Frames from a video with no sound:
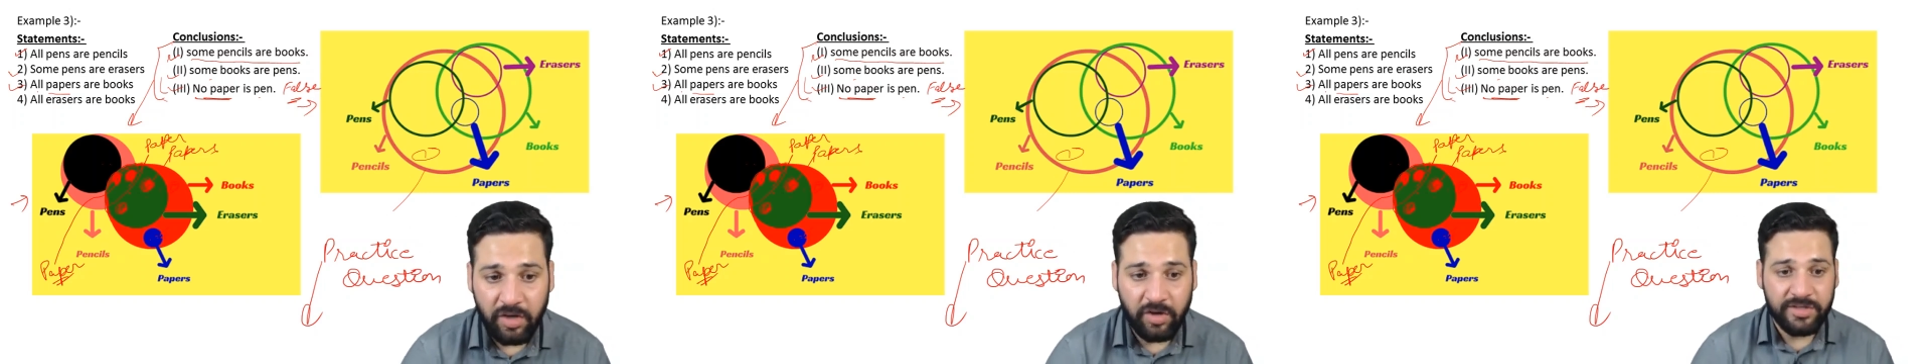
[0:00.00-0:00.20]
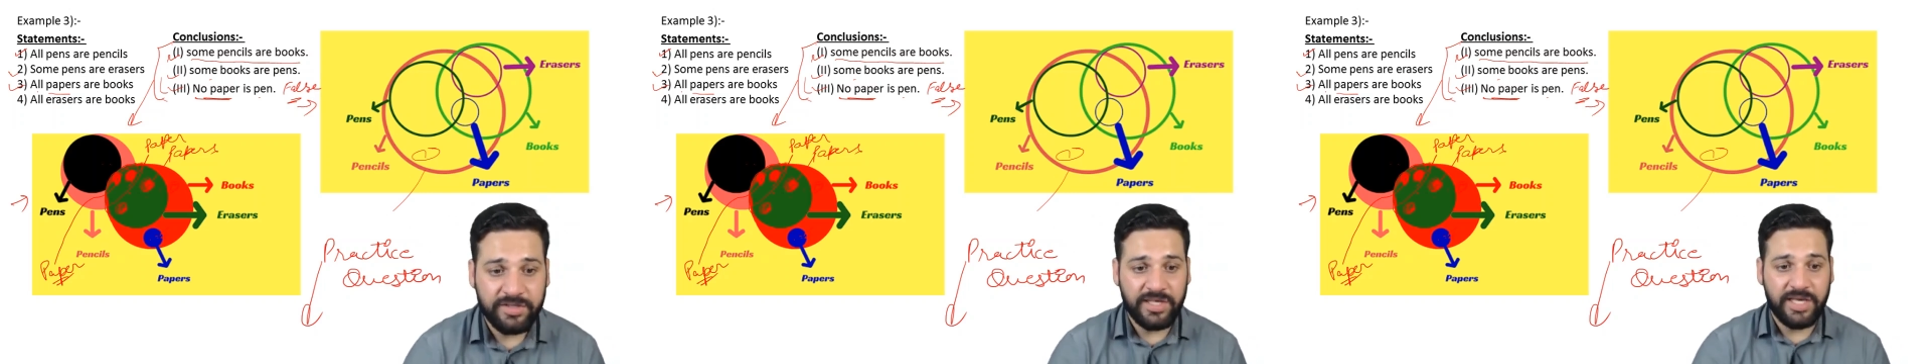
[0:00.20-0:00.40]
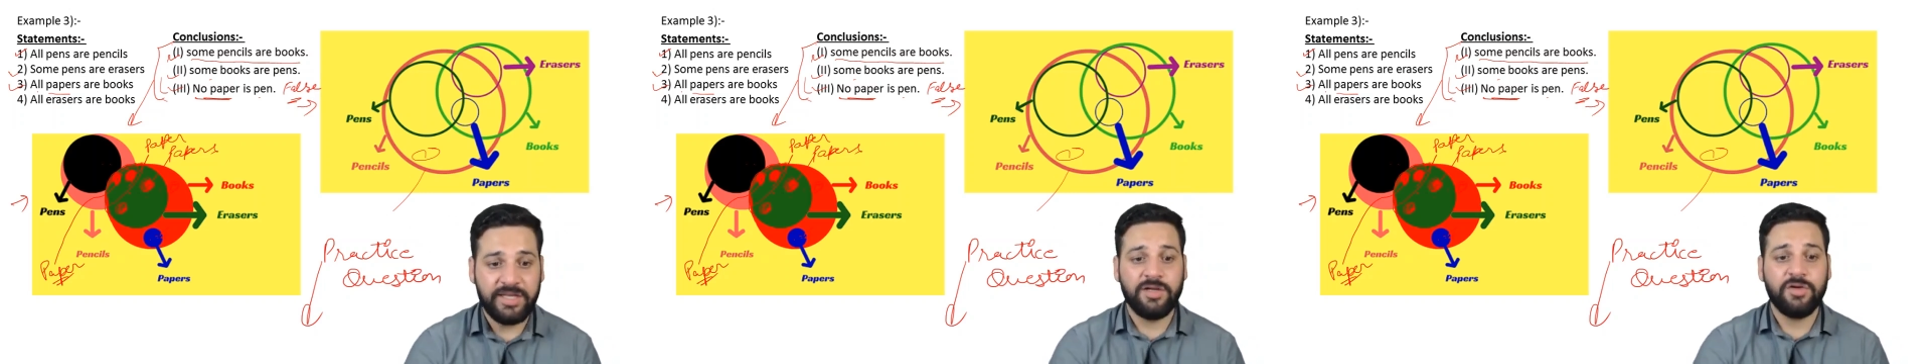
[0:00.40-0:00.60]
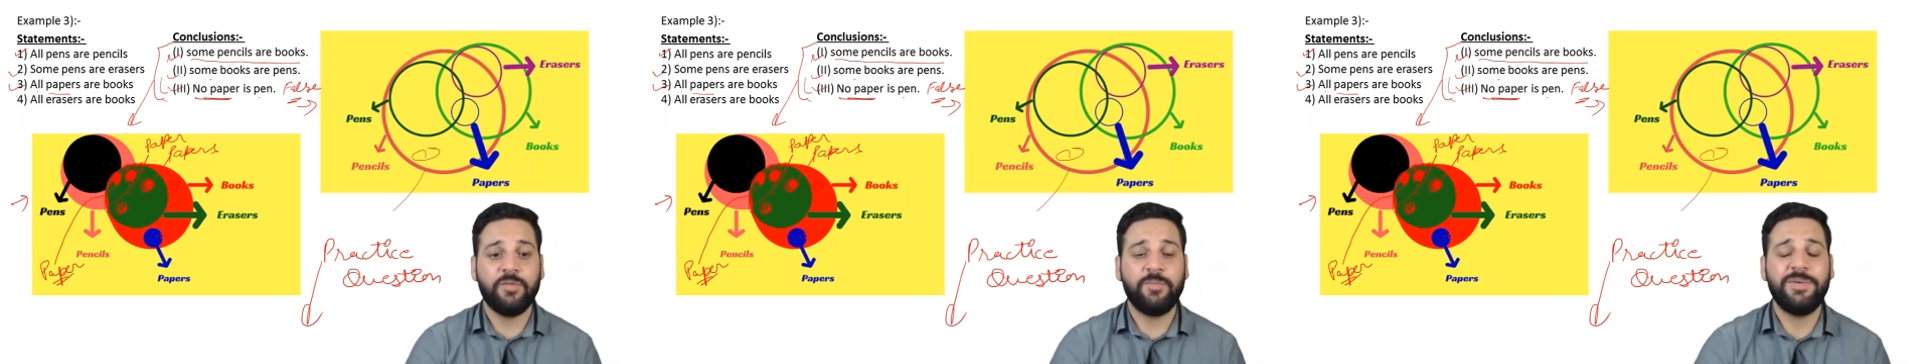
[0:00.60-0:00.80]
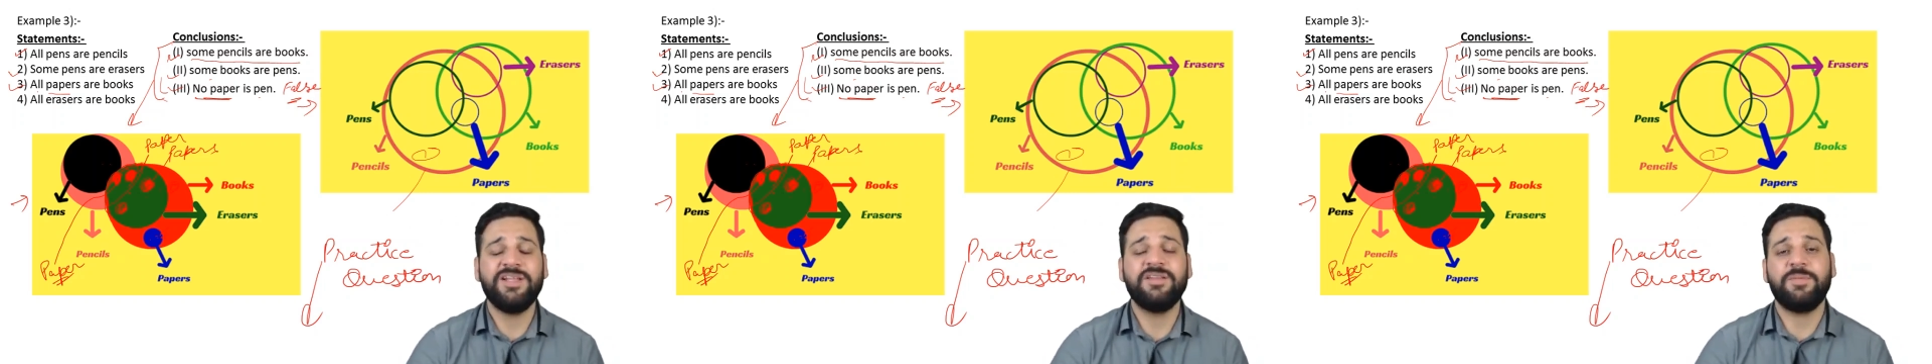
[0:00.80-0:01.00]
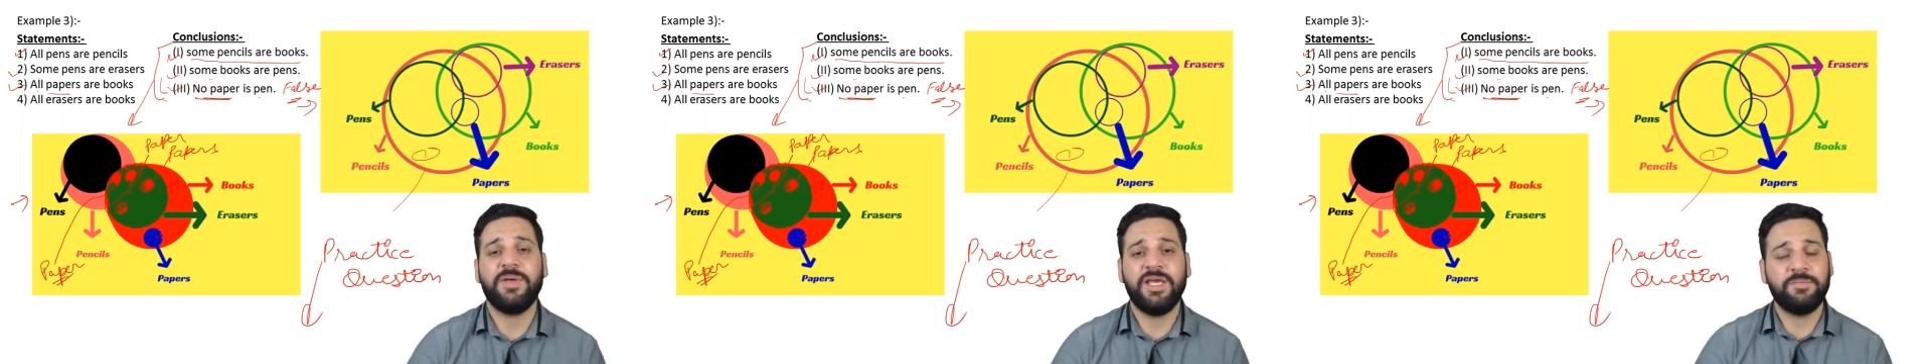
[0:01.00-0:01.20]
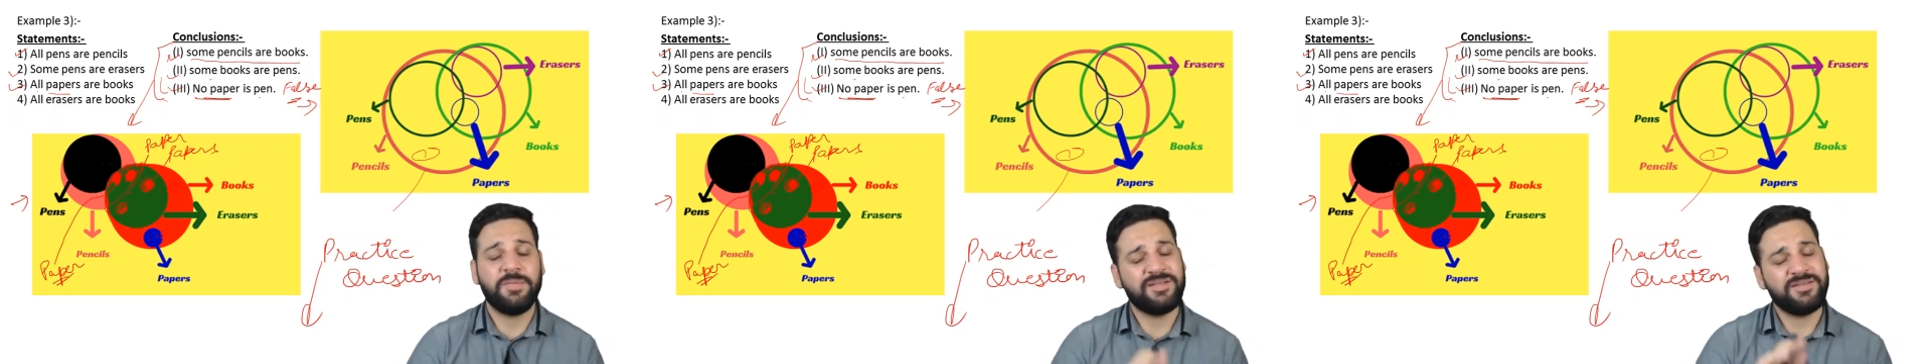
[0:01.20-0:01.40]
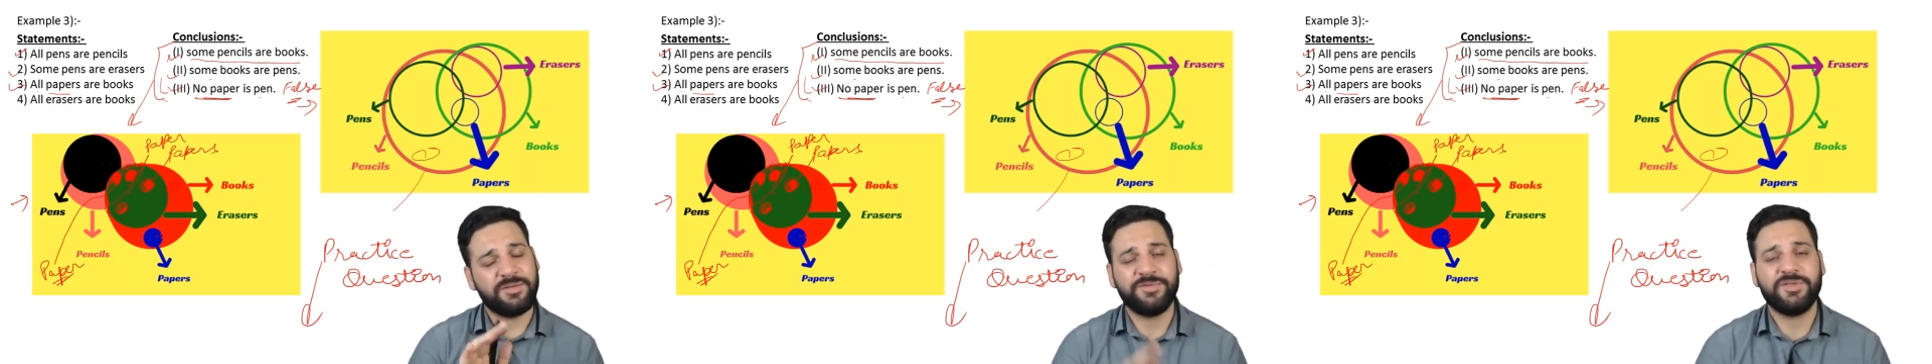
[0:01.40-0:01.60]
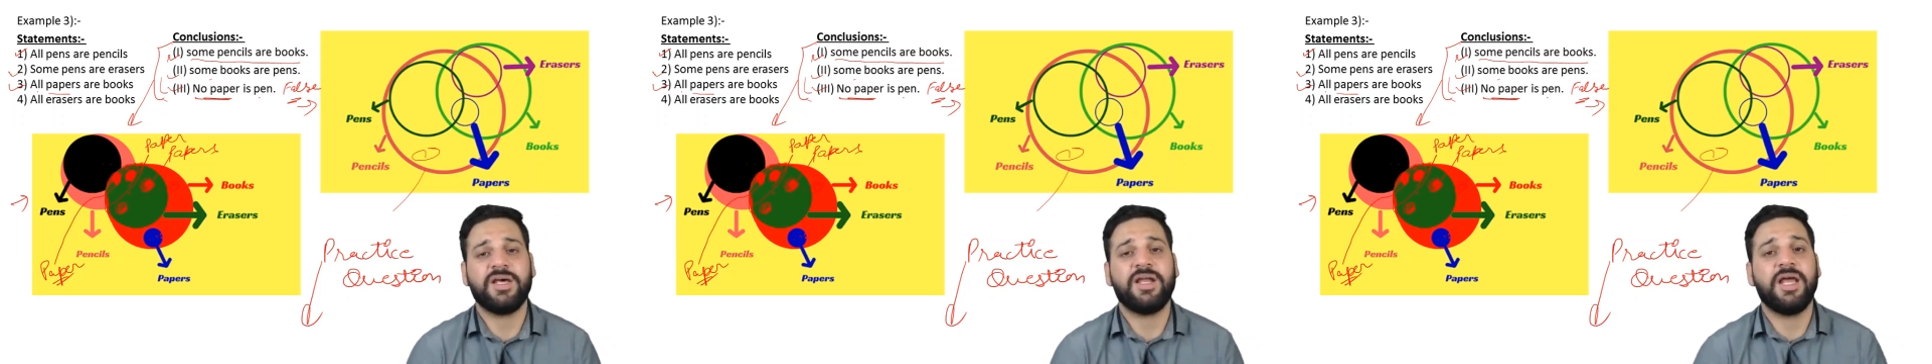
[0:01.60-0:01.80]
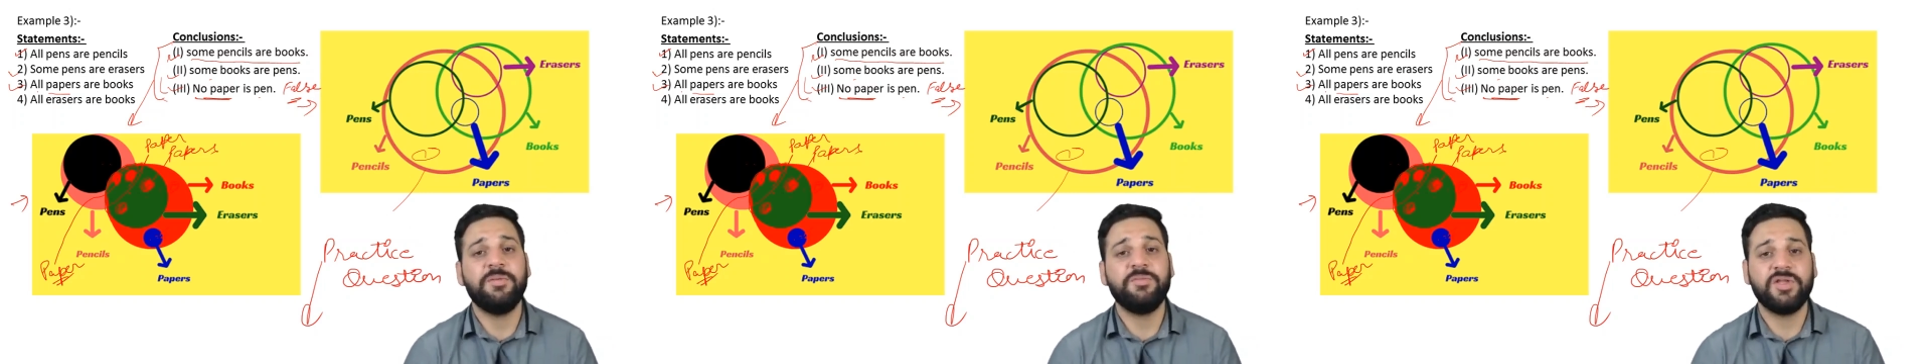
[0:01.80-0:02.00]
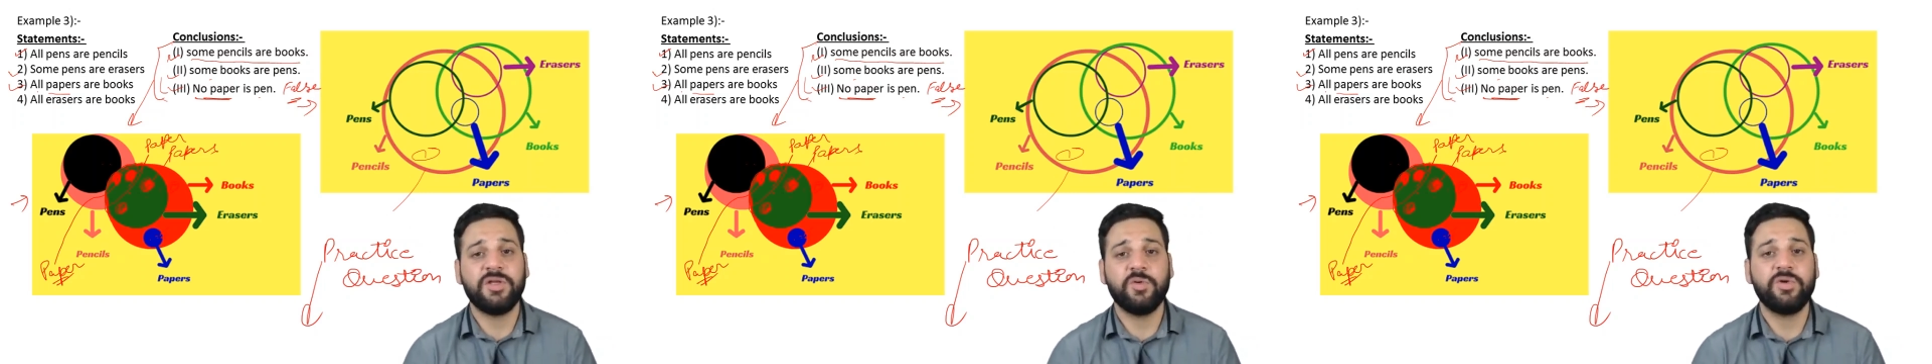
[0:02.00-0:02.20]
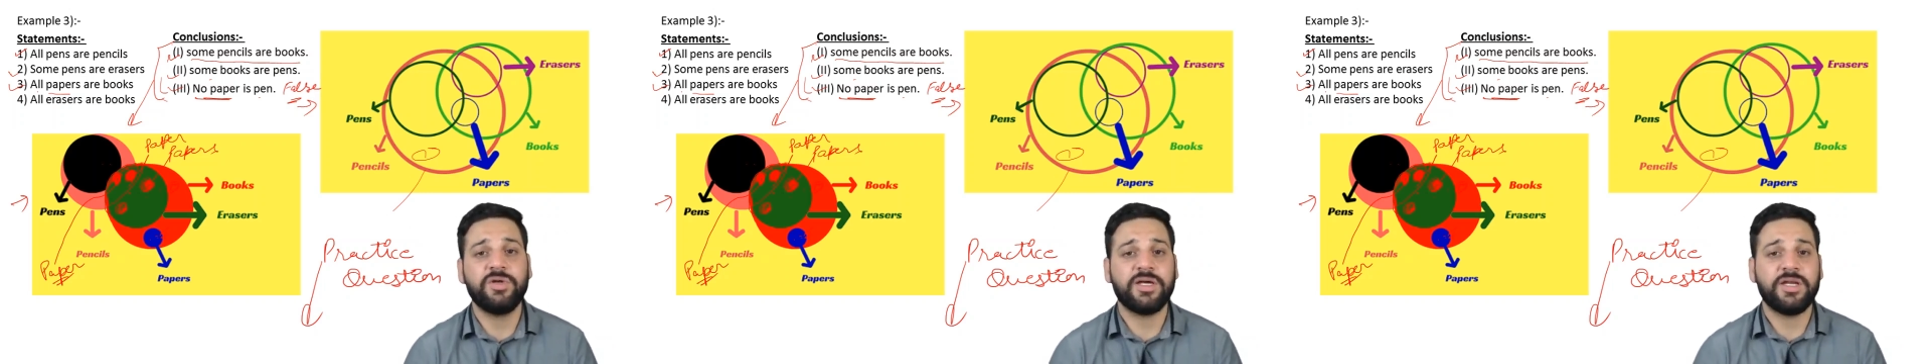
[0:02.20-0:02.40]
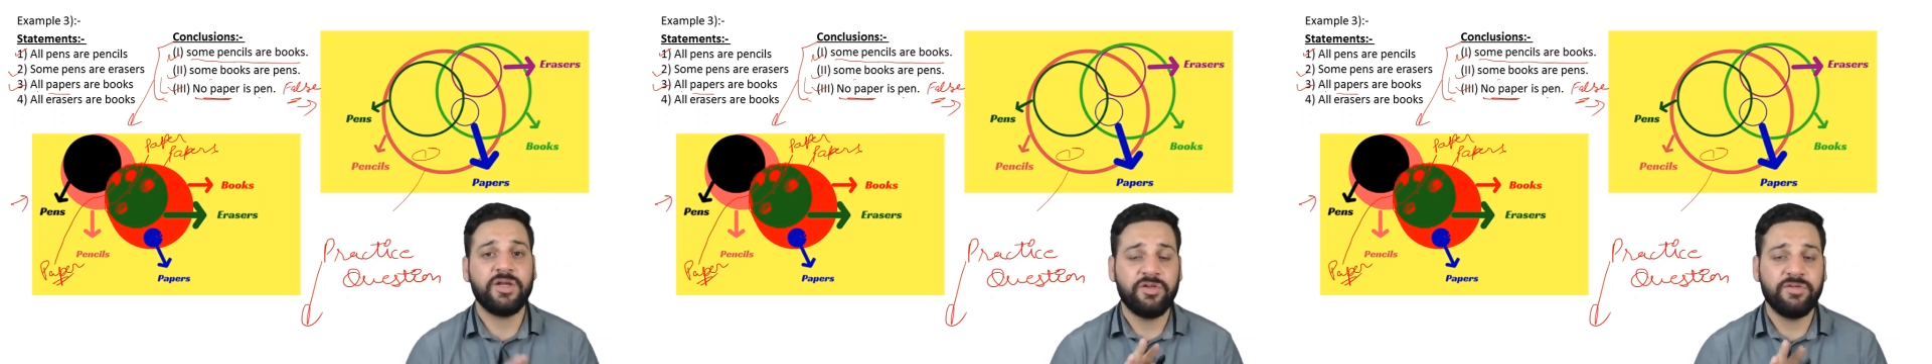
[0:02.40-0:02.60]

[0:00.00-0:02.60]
और चैनल को प्लीज़ एक बार सब्सक्राइब ज़रूर करें